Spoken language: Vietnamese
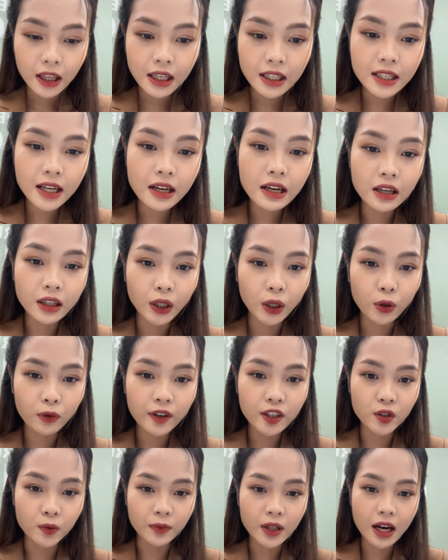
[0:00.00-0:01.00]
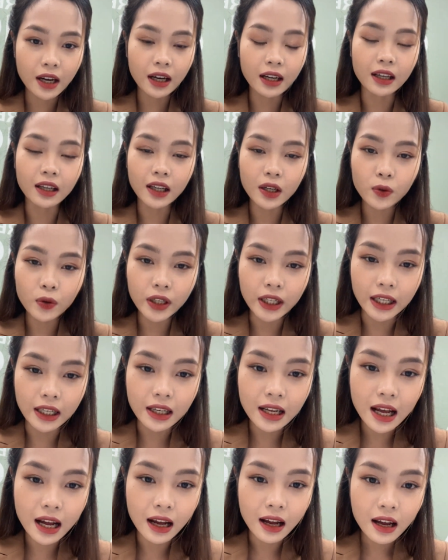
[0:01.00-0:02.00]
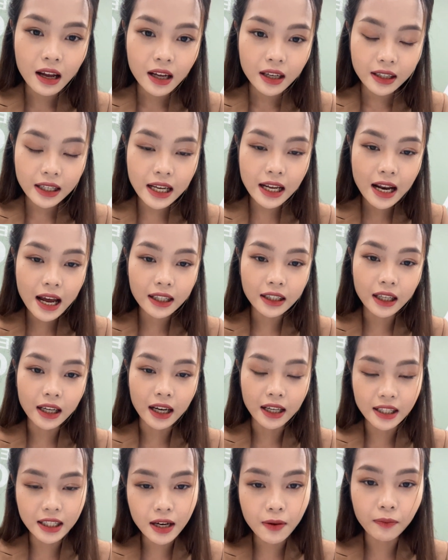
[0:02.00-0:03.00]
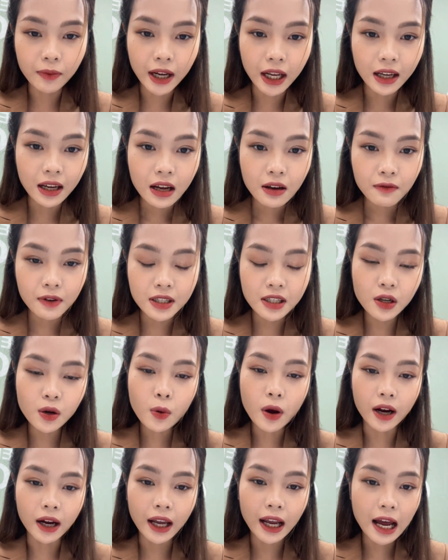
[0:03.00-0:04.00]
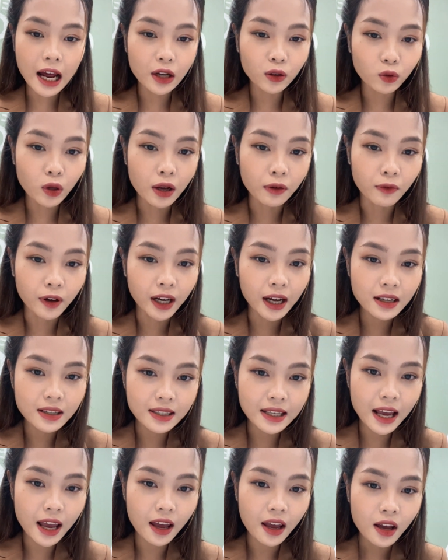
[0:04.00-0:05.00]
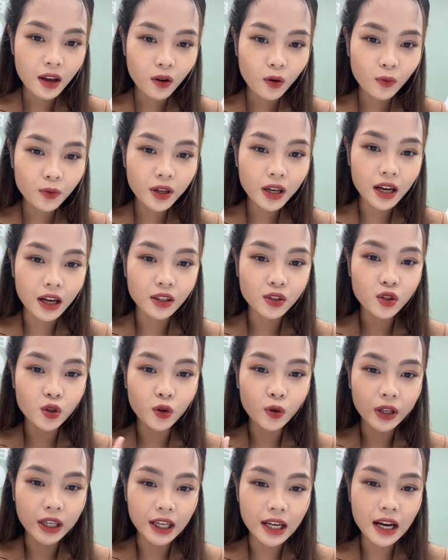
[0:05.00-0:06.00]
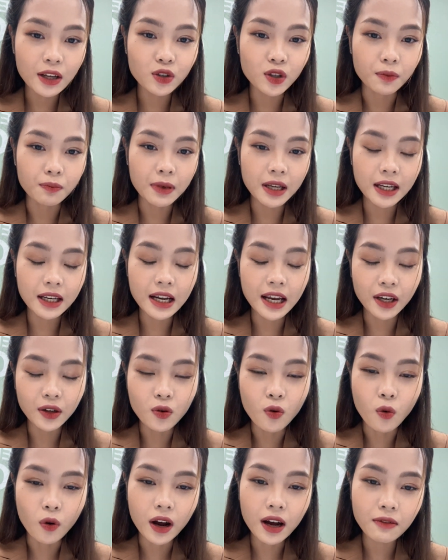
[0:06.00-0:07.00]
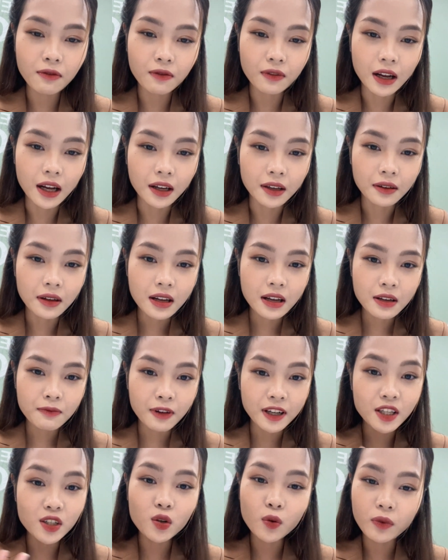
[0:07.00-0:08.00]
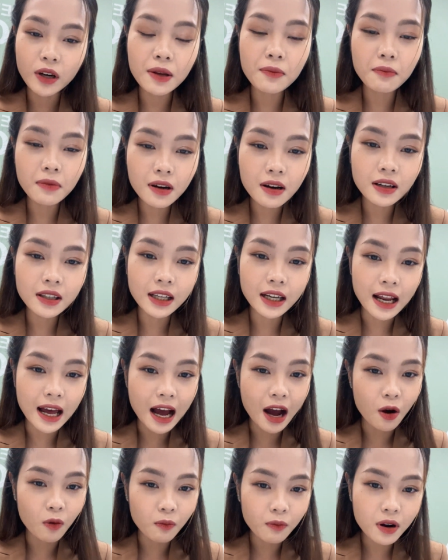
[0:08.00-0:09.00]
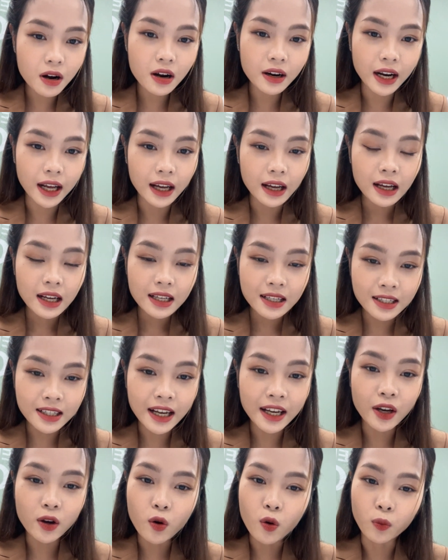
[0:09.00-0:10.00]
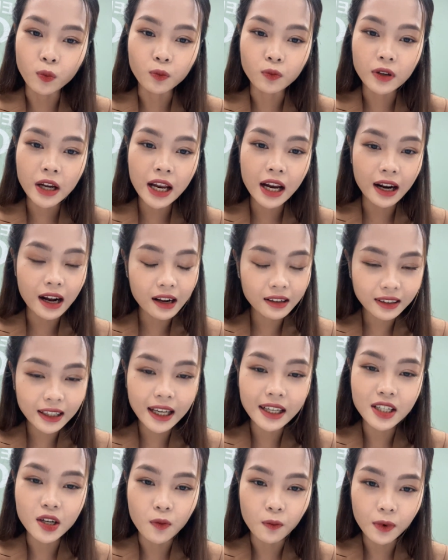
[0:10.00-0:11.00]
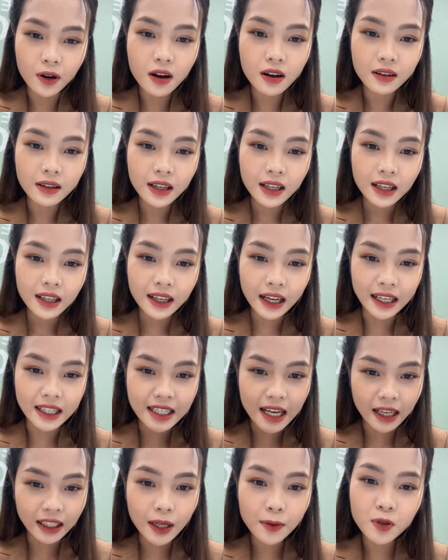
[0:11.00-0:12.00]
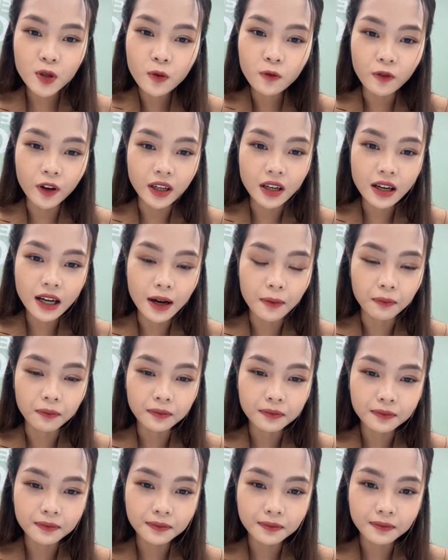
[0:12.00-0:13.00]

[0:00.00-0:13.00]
Khi ra đường thì quý vị chúng ta cần lưu ý là đi lại thật là chậm này và giữ khoảng cách an toàn với các xe cũng như là chú ý là chuẩn bị đầy đủ các à, vật dụng đi mưa như là áo mưa này, giày ủng hay là găng tay chống nước để tránh tiếp xúc với nước ngập.